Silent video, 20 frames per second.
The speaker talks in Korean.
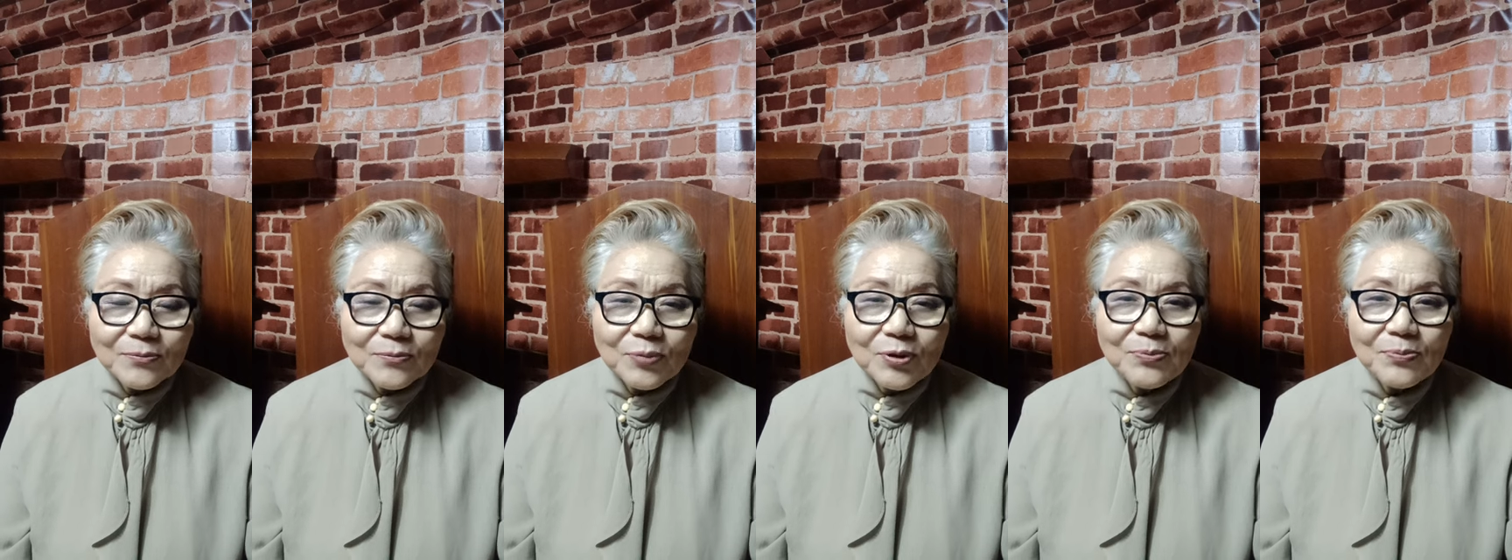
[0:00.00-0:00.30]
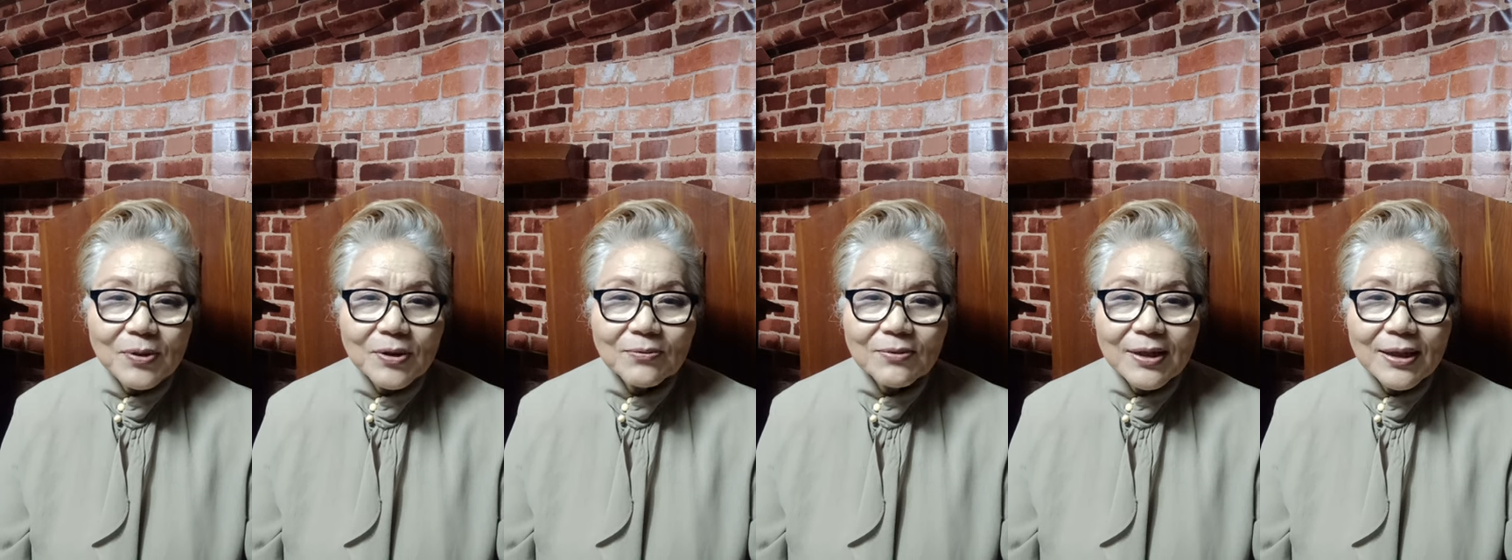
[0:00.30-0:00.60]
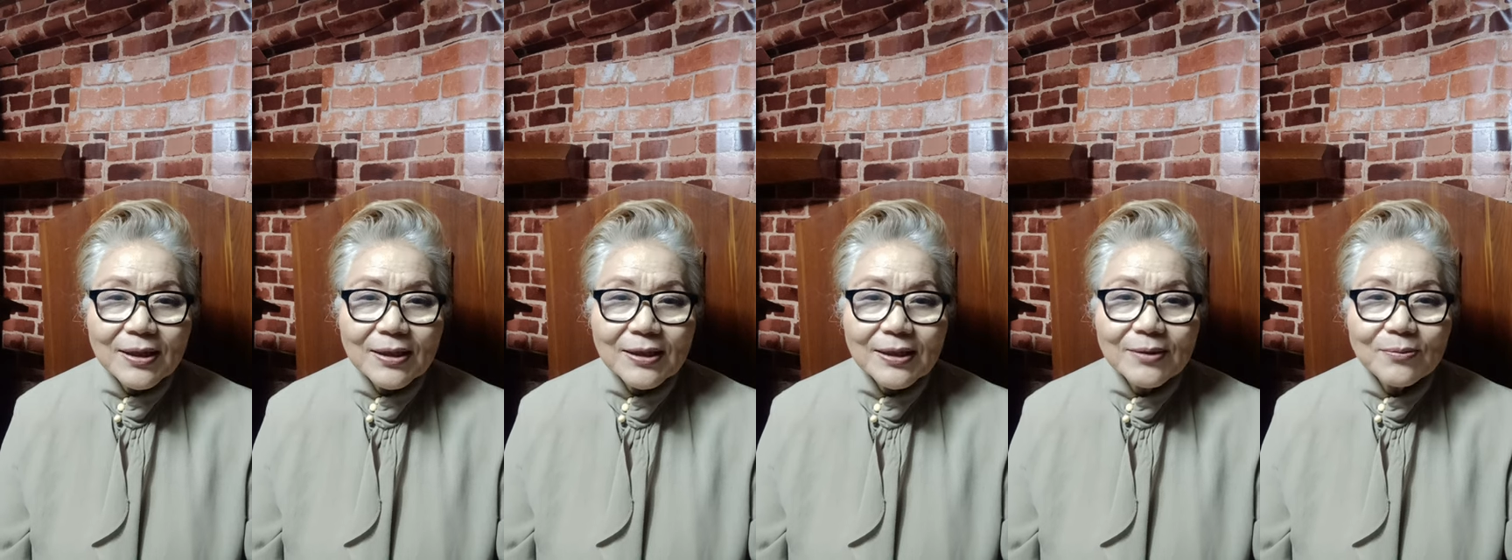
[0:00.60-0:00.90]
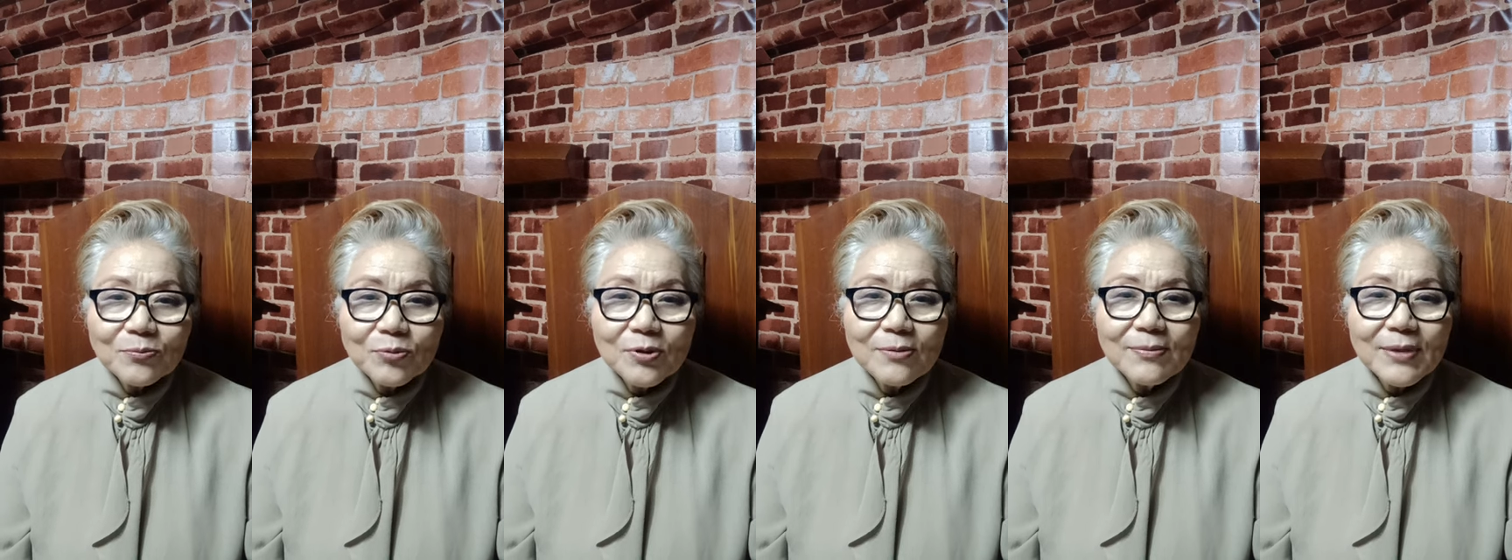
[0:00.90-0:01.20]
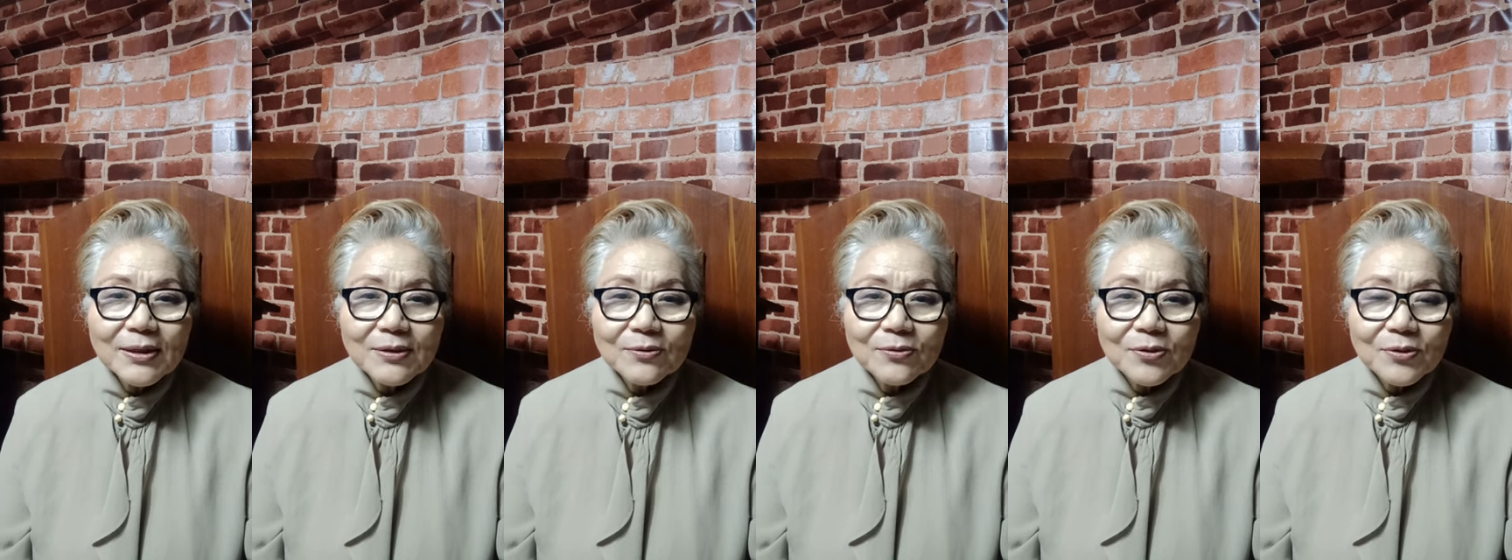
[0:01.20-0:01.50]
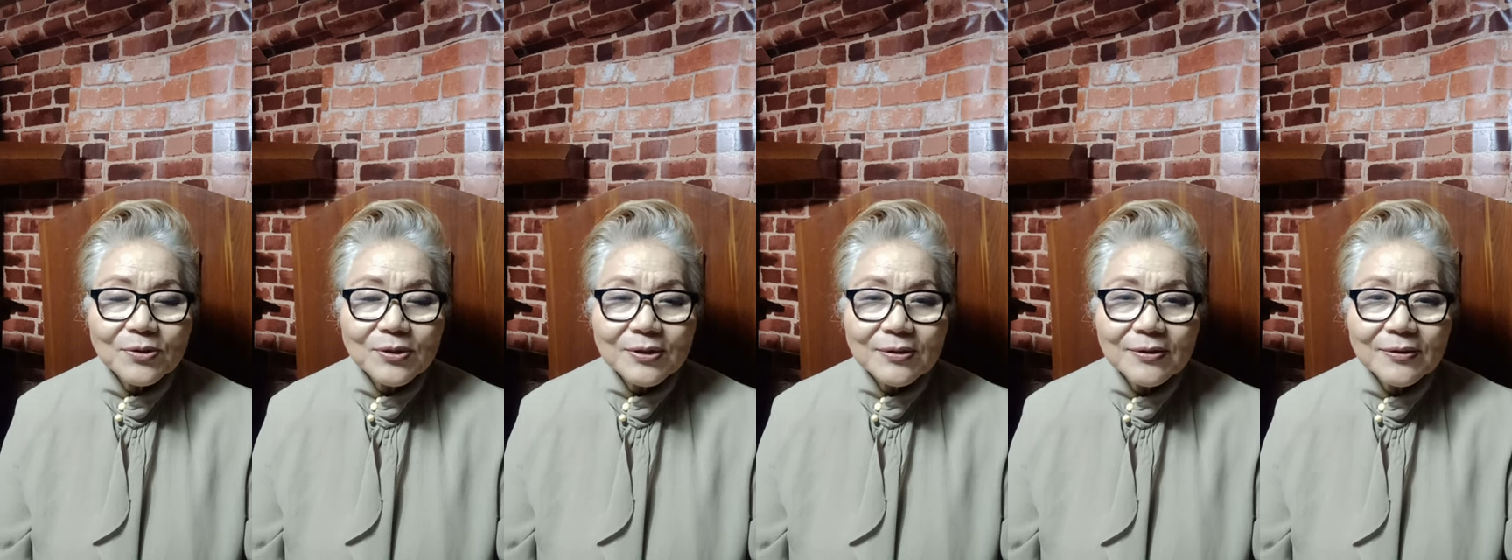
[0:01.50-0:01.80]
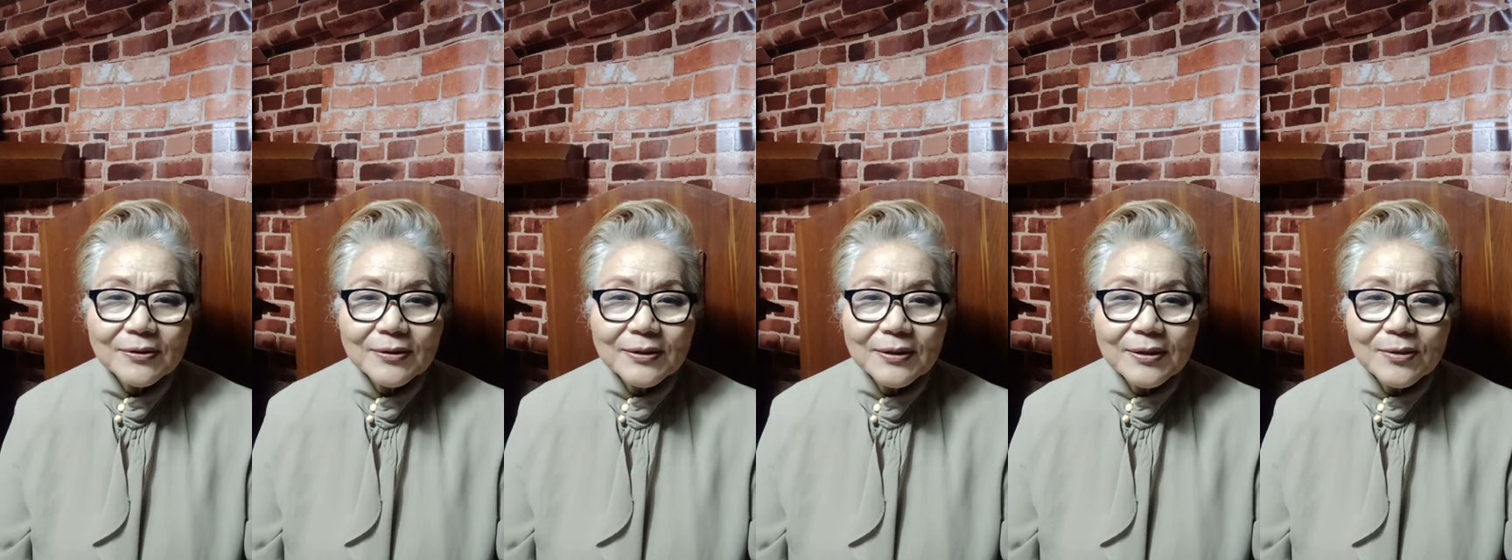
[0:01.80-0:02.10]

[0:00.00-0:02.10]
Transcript: 불평과 불만으로서